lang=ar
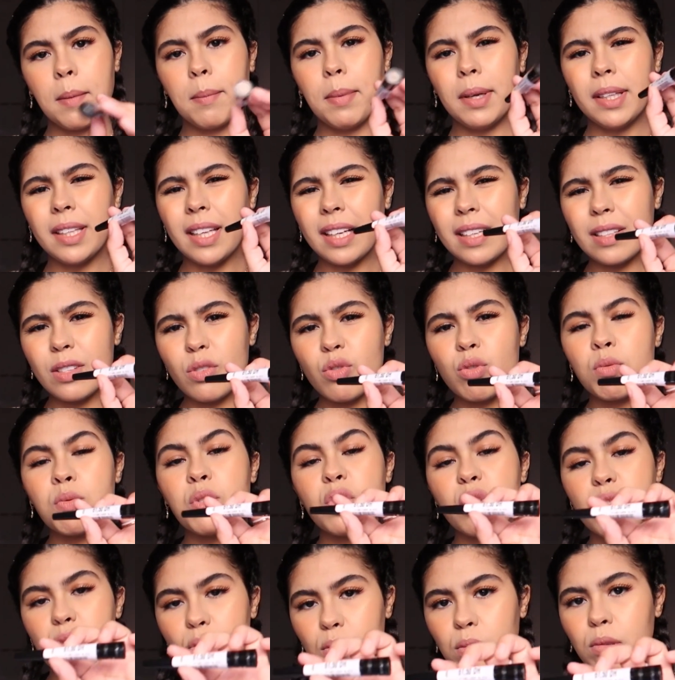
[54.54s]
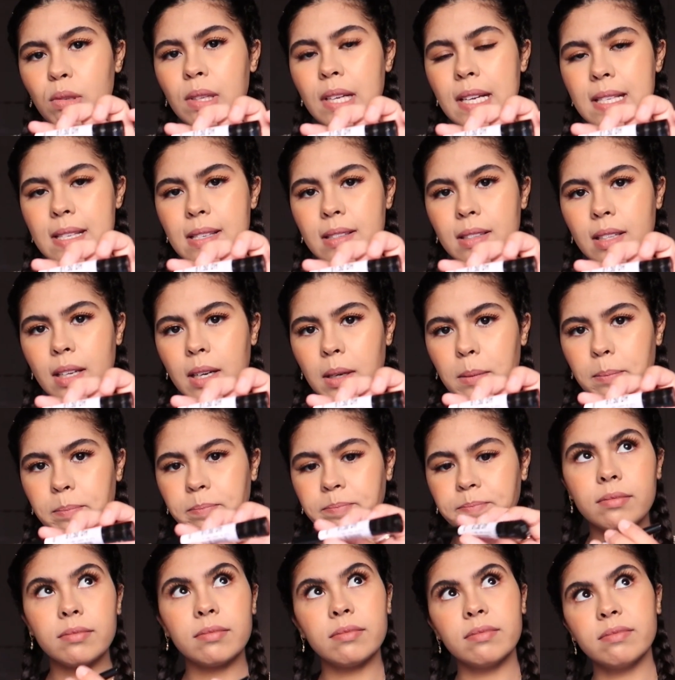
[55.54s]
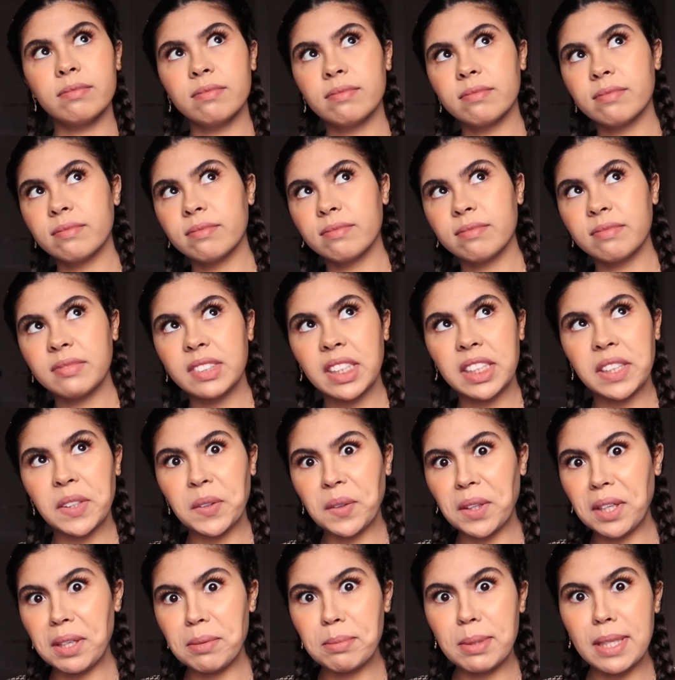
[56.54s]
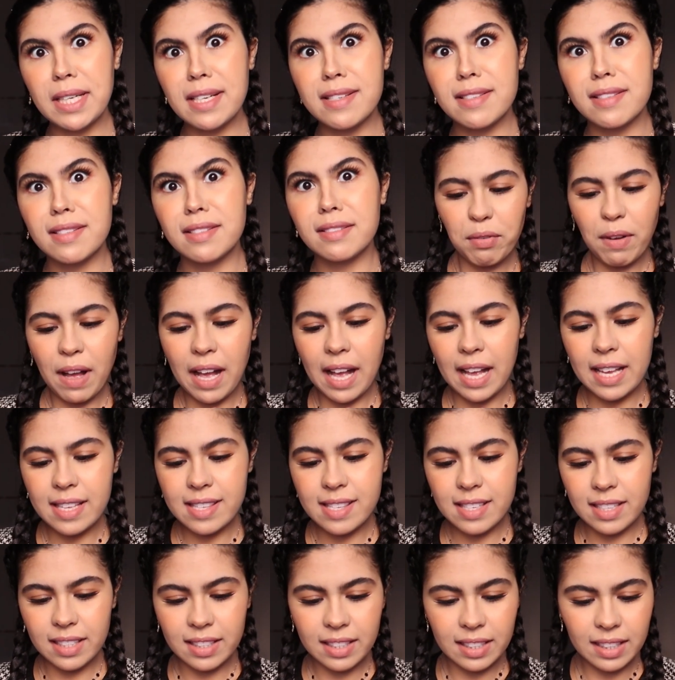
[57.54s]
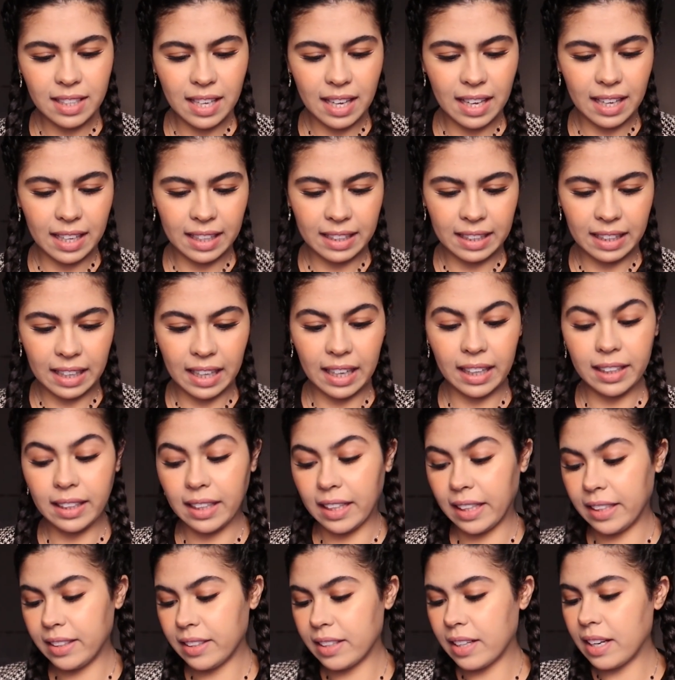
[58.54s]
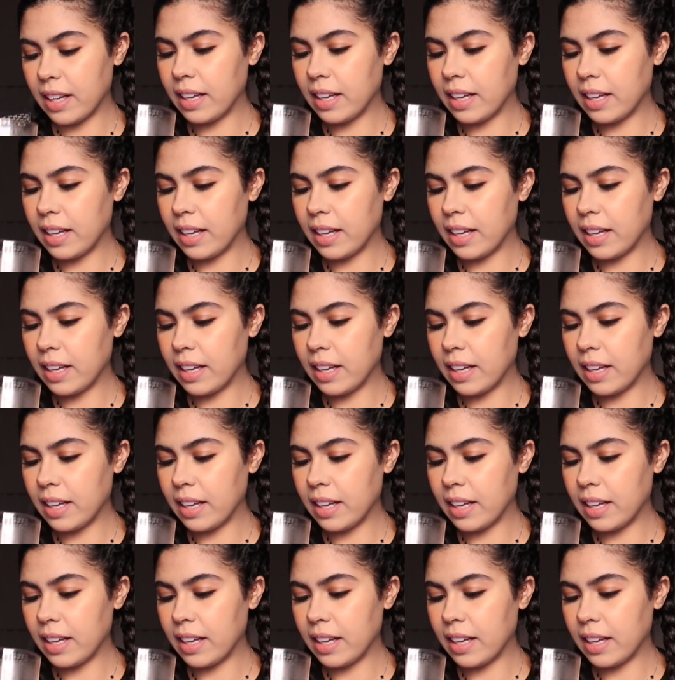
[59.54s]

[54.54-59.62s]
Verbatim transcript: بعدا خديته بشي 39 درهم هذا غراب داز فاسيدي هذا الايلاينر